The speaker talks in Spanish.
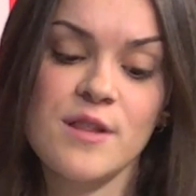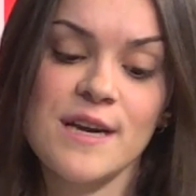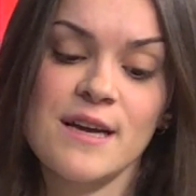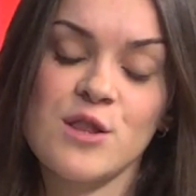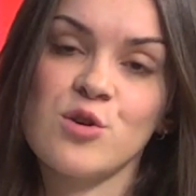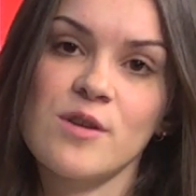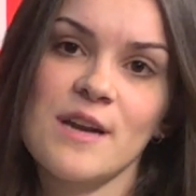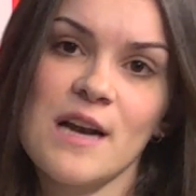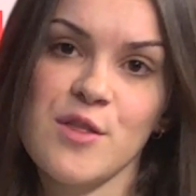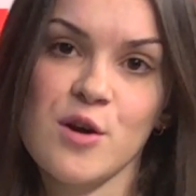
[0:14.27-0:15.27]
director de
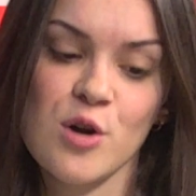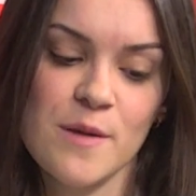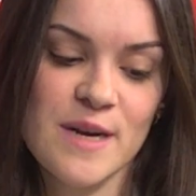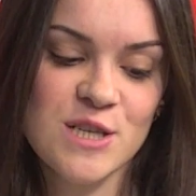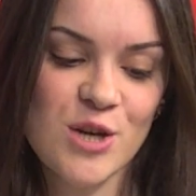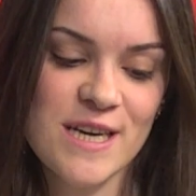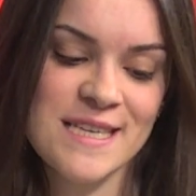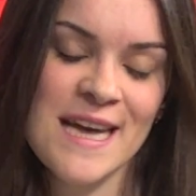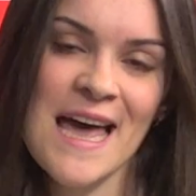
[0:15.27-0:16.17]
Relación con Inversores